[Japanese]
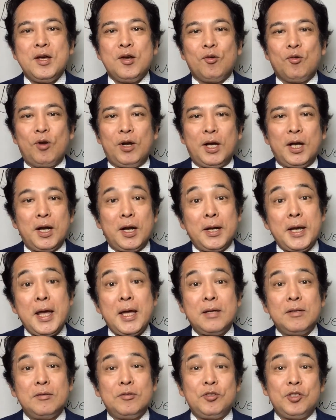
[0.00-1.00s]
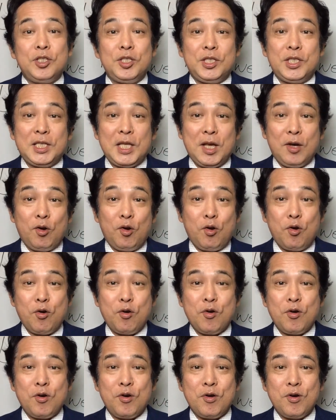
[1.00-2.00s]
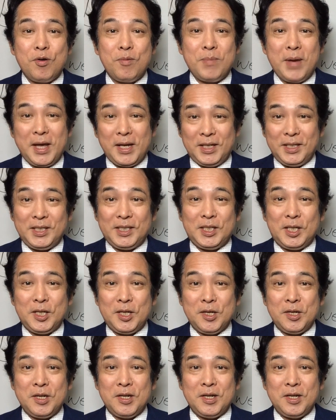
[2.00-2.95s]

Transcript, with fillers: これからね人生を毎日